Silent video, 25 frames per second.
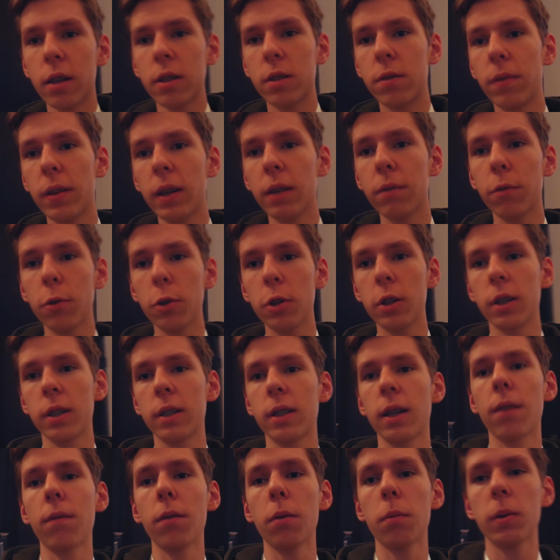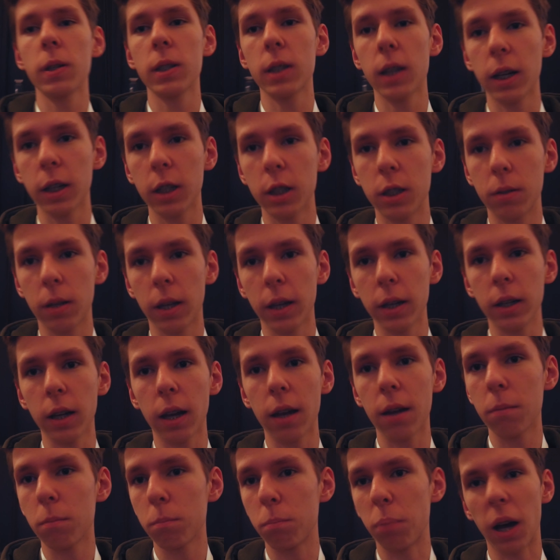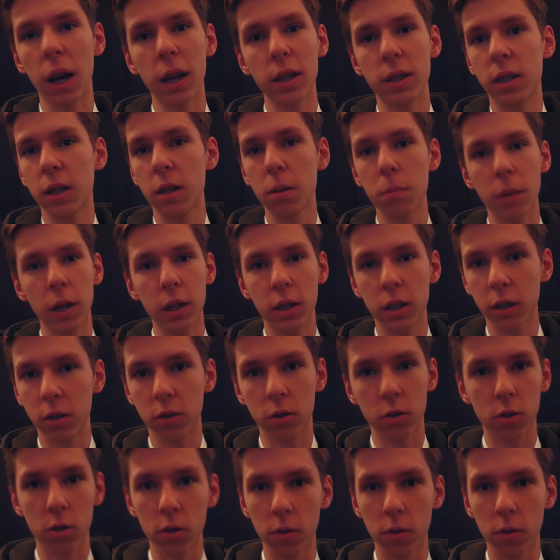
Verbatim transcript: Deswegen würde ich jetzt einfach mal sagen, ich zeige ein paar Cinematics und